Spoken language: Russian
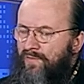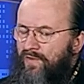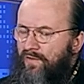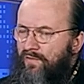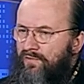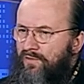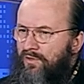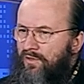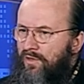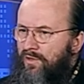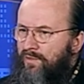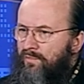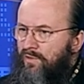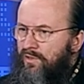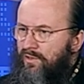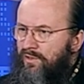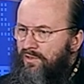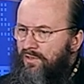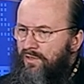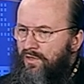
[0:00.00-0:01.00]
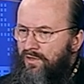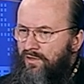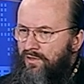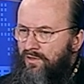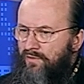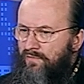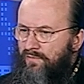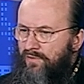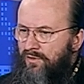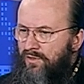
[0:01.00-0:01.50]
в делах
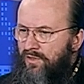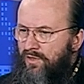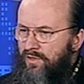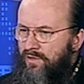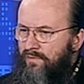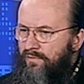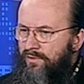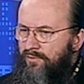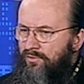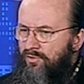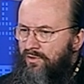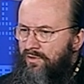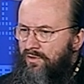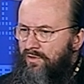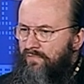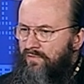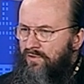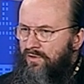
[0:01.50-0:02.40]
милосердия, в социальном служении.